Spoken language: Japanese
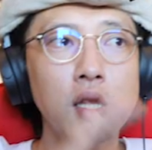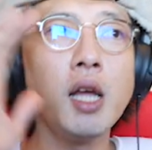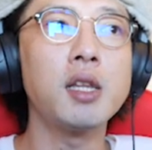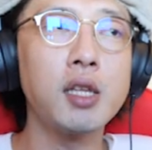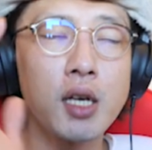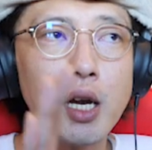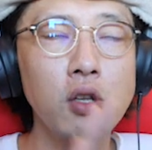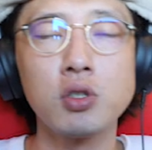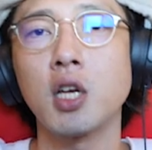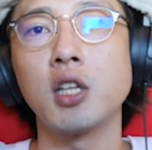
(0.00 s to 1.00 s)
で戦い
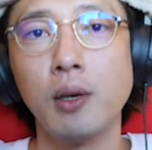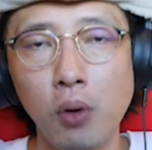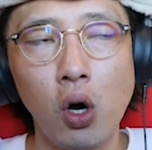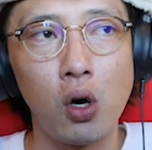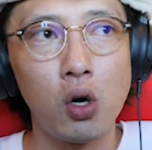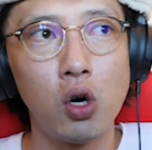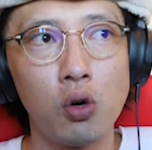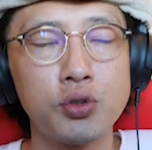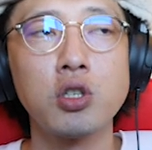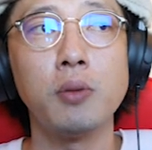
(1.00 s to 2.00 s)
の仕方
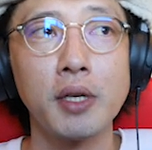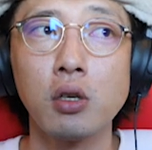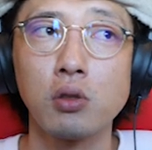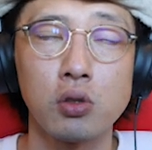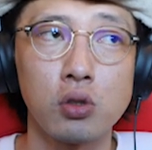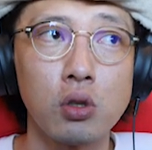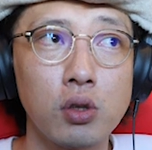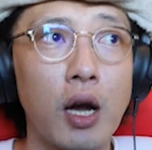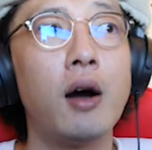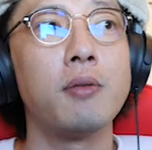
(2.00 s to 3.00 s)
も普通のバトルとほとん
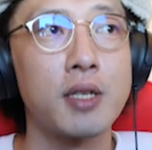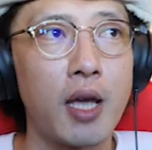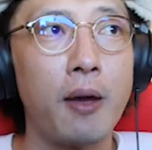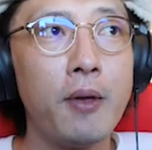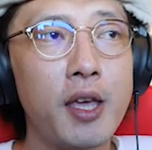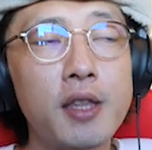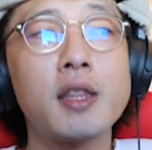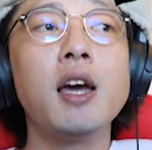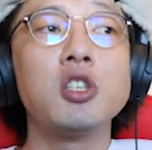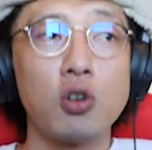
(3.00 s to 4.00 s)
ど変わりません。いち
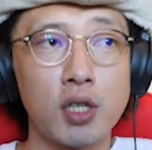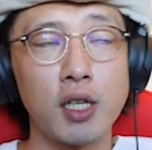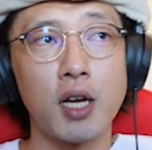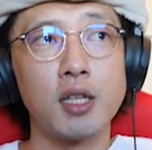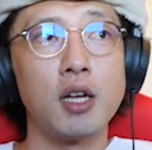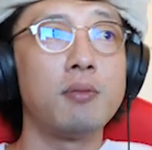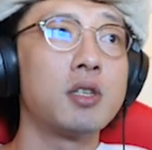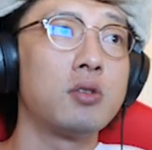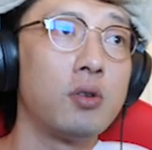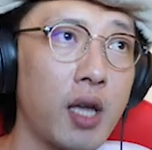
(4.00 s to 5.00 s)
たいいちの戦いになりますの